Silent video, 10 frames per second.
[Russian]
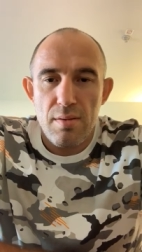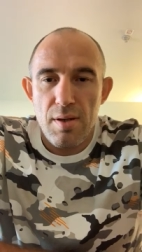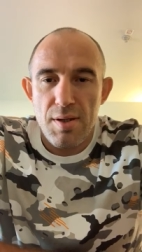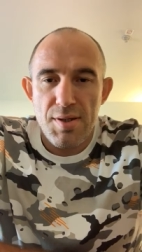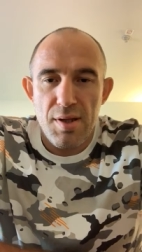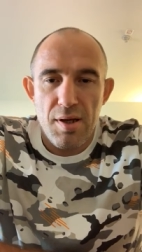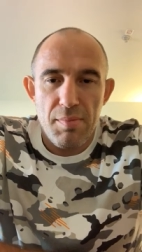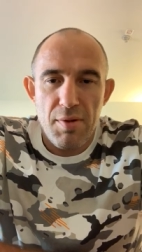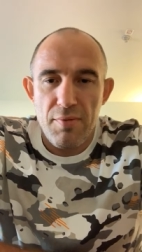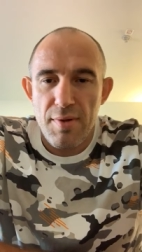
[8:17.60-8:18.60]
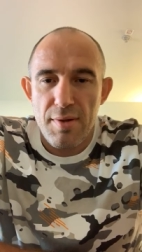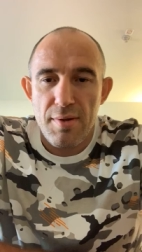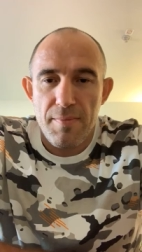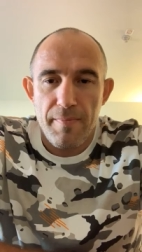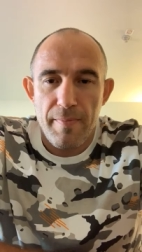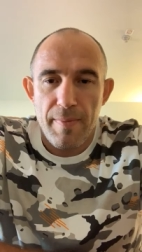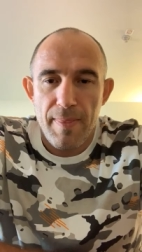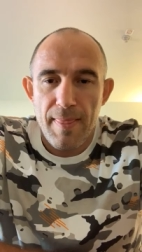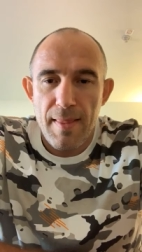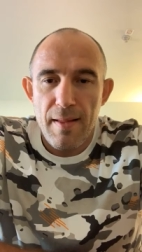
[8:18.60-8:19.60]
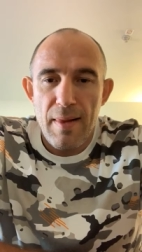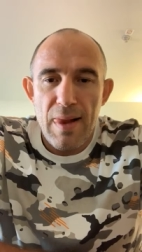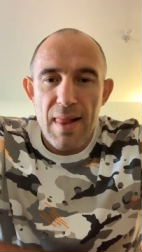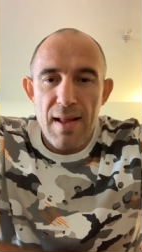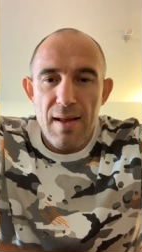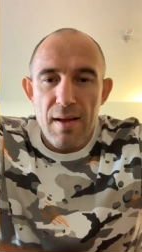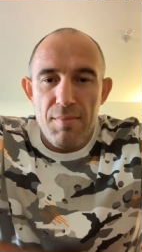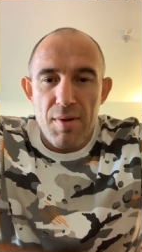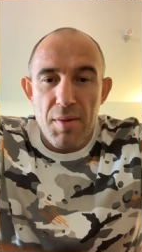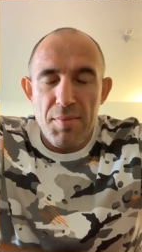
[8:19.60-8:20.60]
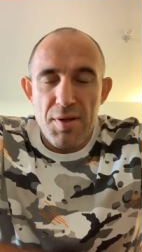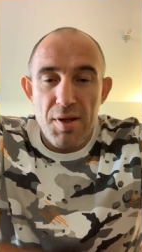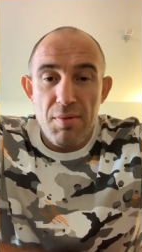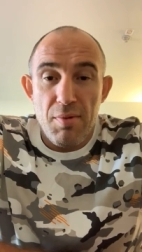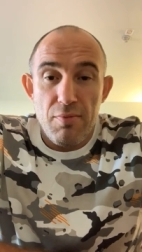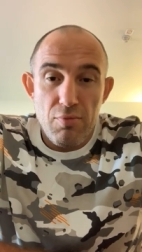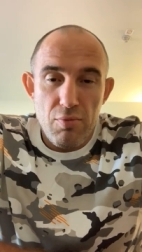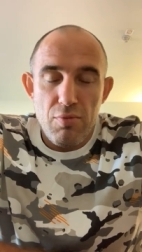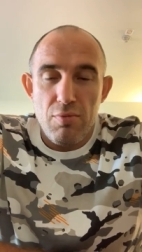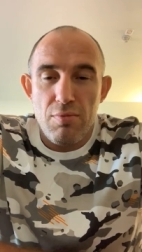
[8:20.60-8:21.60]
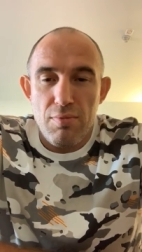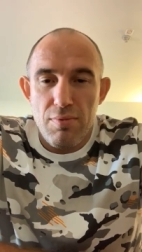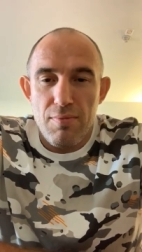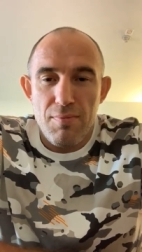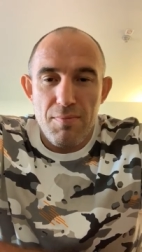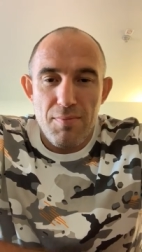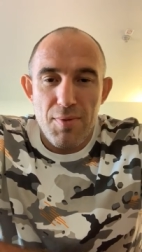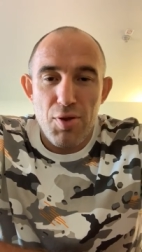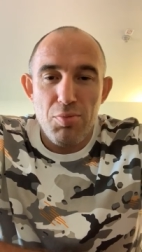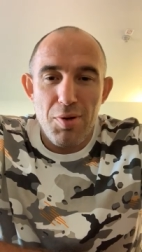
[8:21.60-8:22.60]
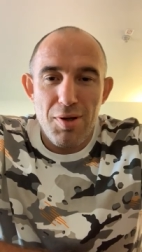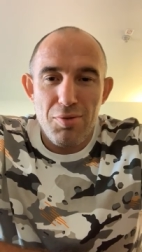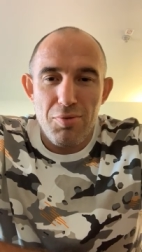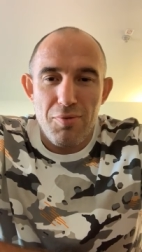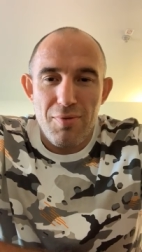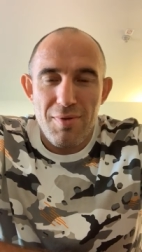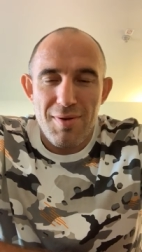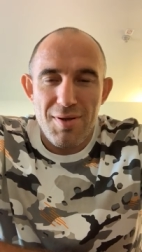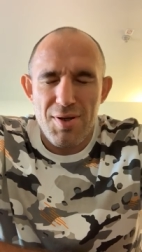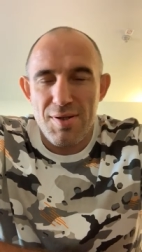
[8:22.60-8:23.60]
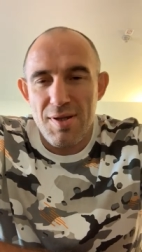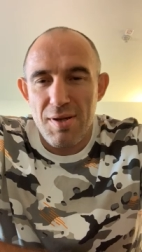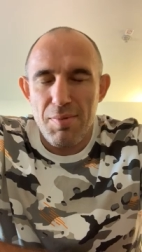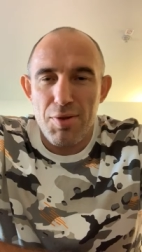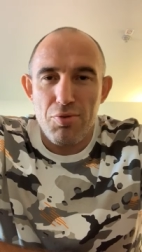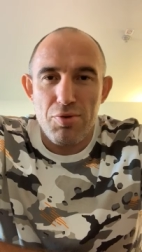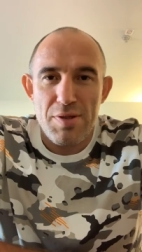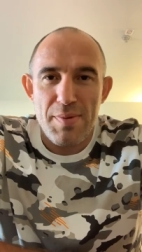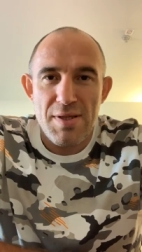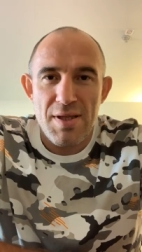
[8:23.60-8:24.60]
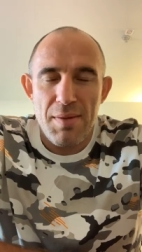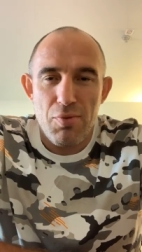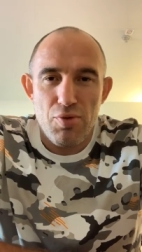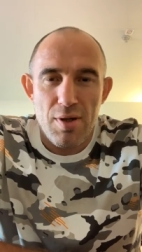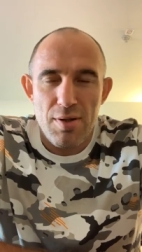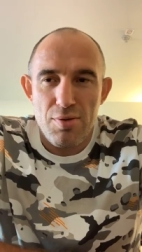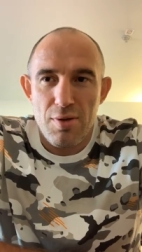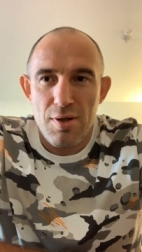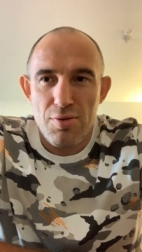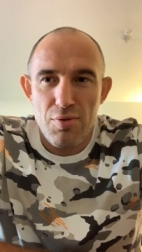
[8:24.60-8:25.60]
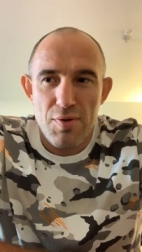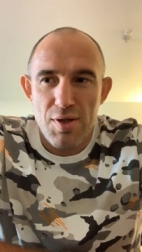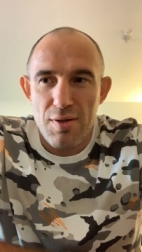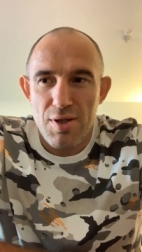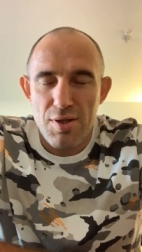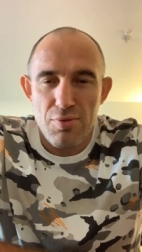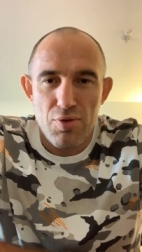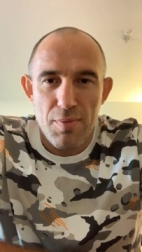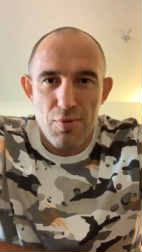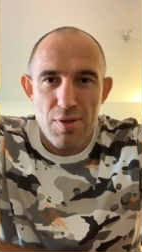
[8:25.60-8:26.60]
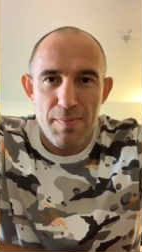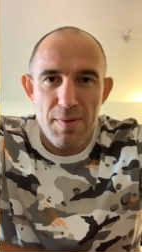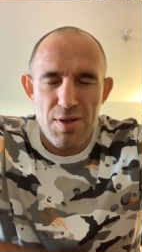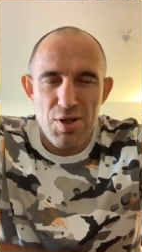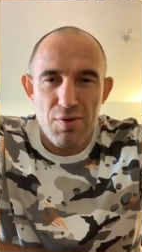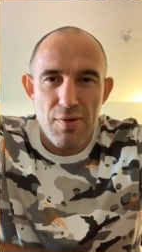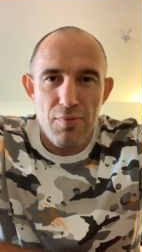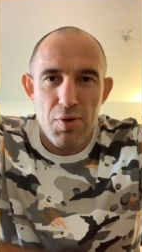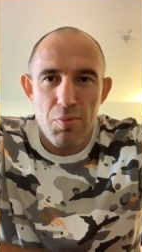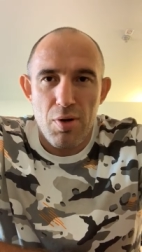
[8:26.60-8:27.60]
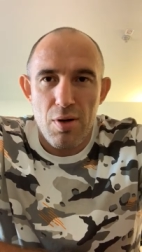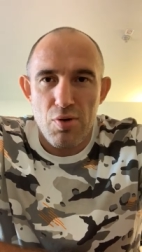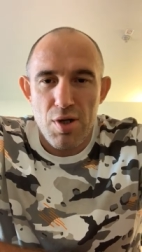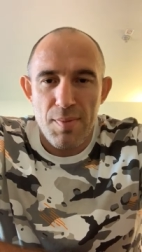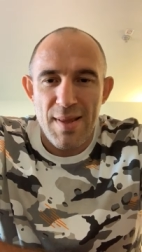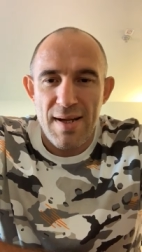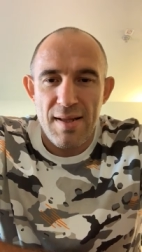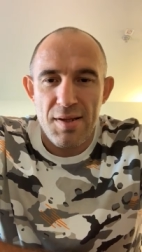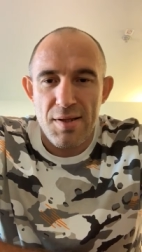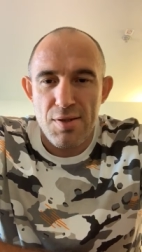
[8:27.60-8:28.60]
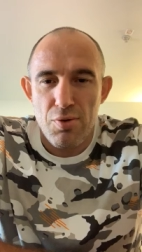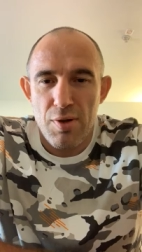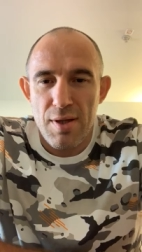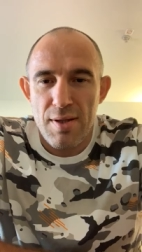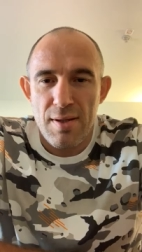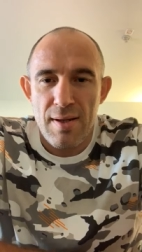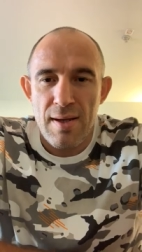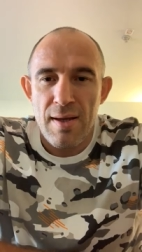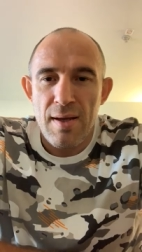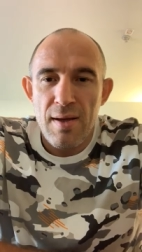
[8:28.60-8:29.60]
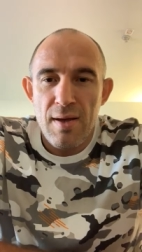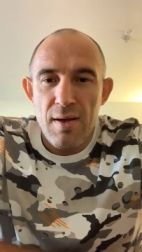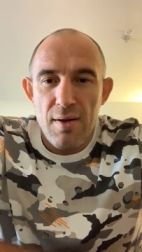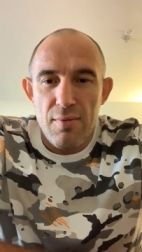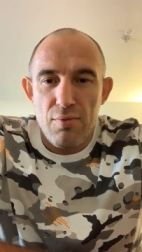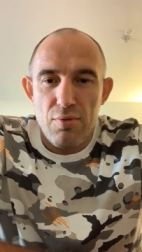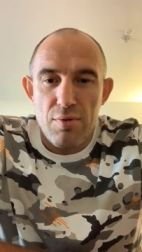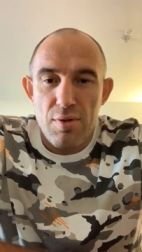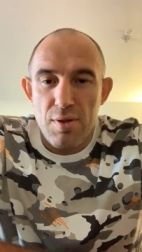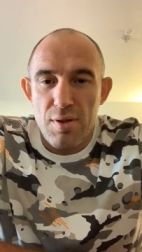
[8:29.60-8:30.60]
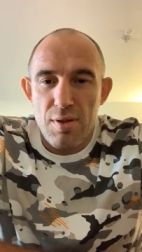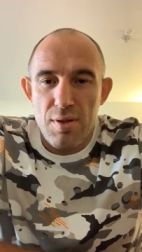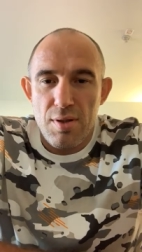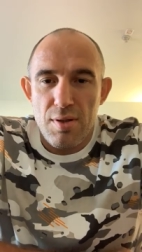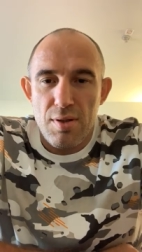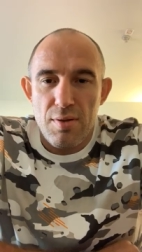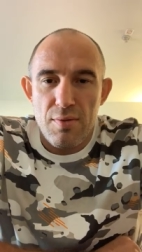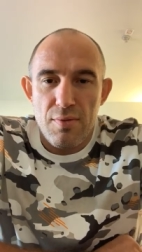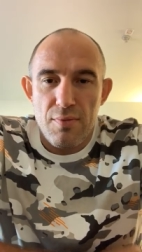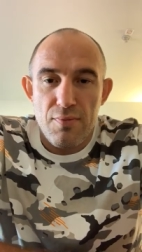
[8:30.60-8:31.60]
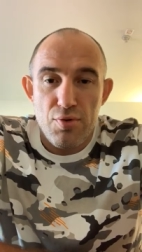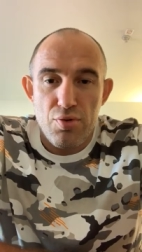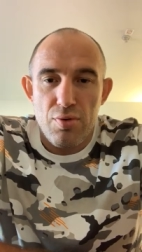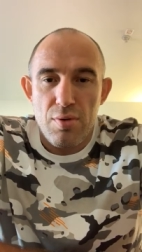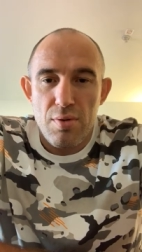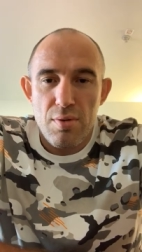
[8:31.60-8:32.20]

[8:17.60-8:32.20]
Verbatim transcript: Алексеенко, привет. Магомедкеримов, ну, я думаю, готов. Сейчас дорабатывают уже с пацанами, уже концовочка. А сейчас нужно просто поддерживать форму, хорошая ментальная настройка и так далее. Вот, и все.